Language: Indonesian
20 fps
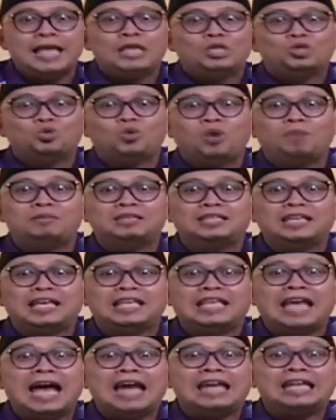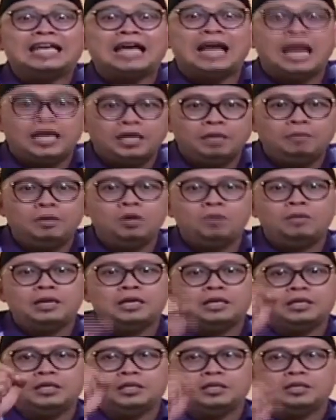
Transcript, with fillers: suami saya jangan nikah lagi minumin."